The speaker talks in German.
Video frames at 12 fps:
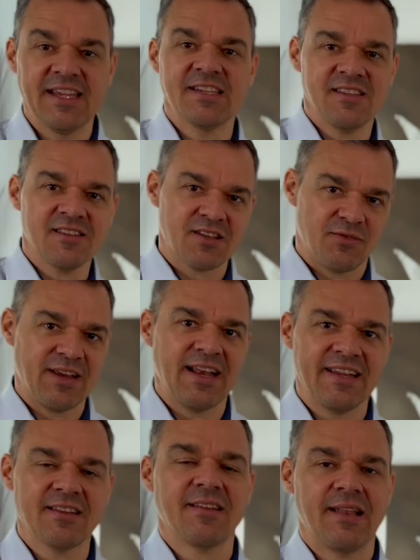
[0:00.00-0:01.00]
Ist denn das
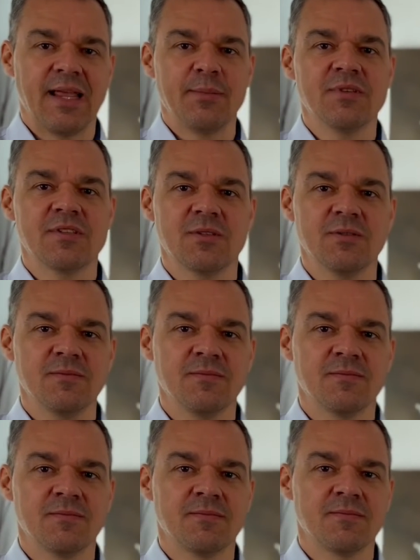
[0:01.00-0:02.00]
wirklich das Leben so?
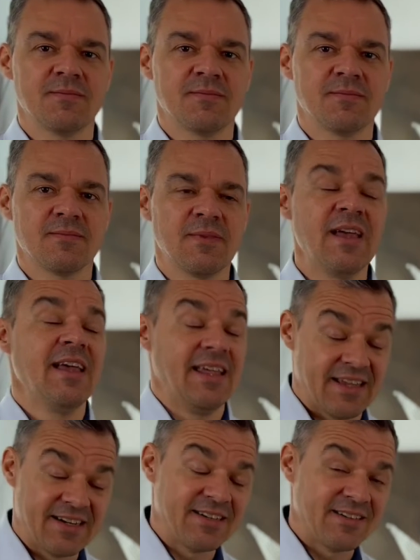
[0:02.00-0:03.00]

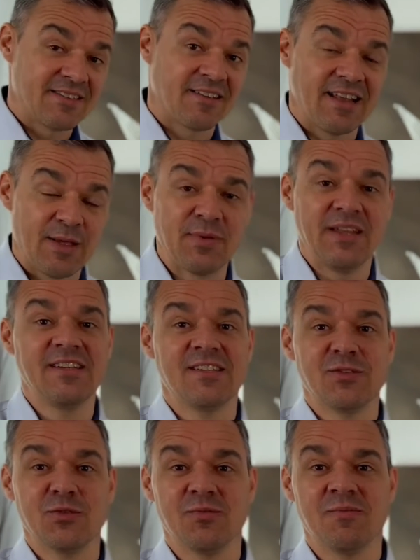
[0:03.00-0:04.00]
ja, das Leben
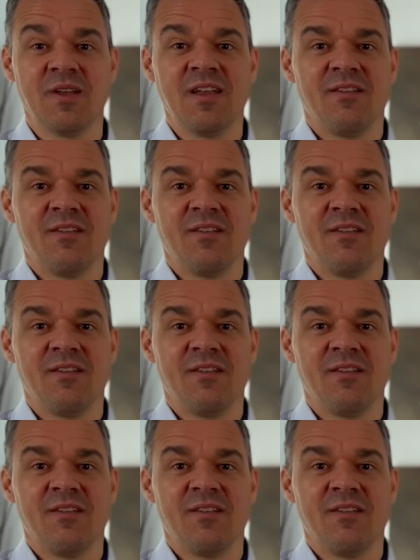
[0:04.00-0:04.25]
ist so.